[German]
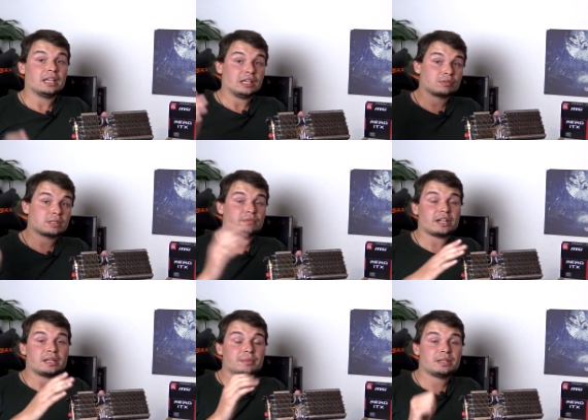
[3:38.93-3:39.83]
In unserem
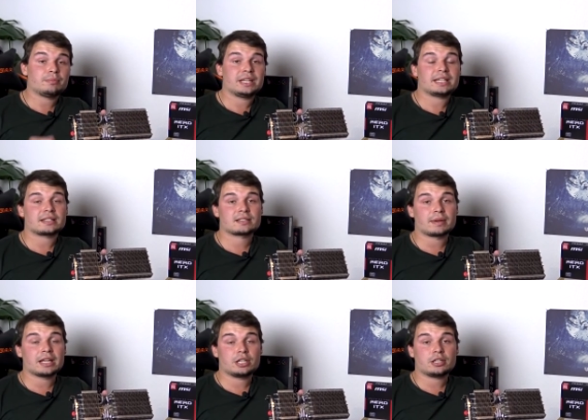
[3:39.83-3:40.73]
Fall ja mit dem Peter
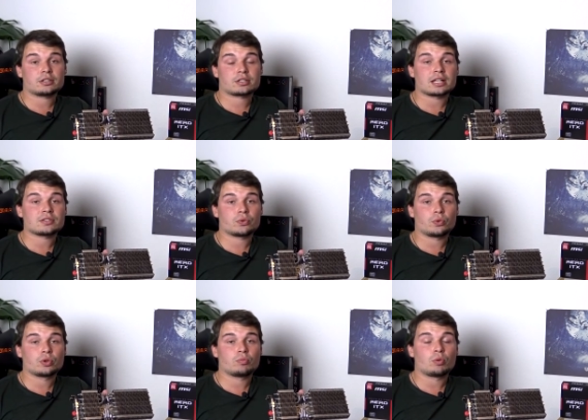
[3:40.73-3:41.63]
2 geht das Ganze
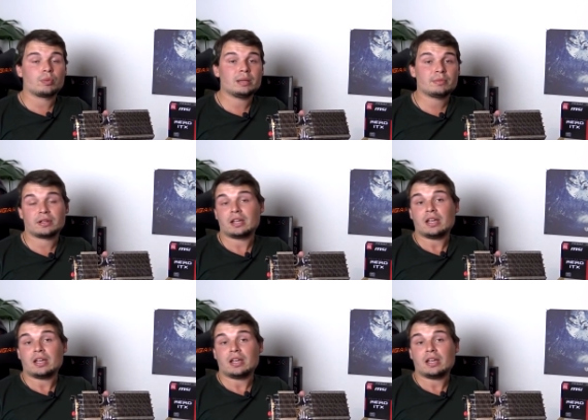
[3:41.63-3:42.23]
ohne Probleme.